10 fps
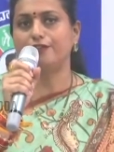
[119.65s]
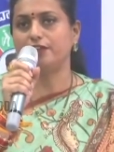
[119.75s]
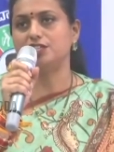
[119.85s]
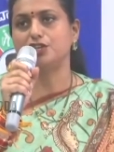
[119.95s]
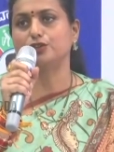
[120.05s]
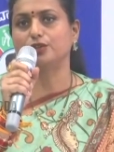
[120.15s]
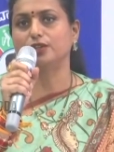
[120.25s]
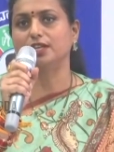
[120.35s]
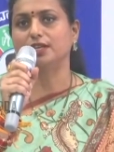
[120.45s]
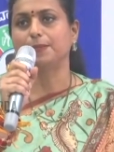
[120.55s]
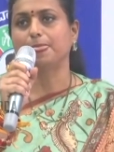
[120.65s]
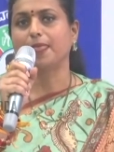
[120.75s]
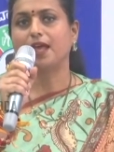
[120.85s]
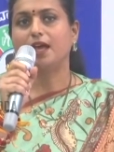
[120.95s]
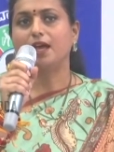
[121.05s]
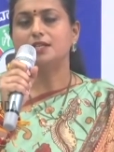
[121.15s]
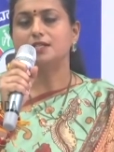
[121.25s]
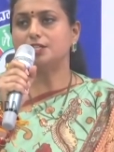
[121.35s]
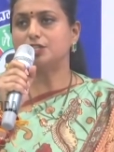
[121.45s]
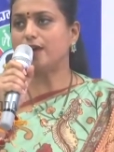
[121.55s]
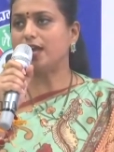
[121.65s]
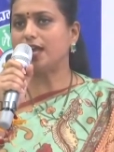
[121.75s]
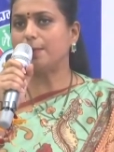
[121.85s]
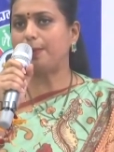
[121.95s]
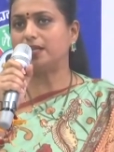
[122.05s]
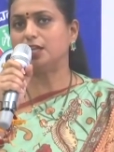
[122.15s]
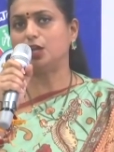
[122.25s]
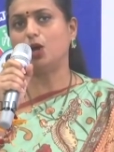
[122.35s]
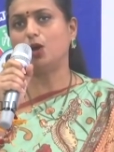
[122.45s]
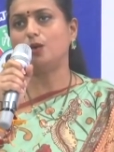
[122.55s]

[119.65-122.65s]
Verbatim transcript: ఫినిష్ అవుతుంది సచివాలయ పరిధిలో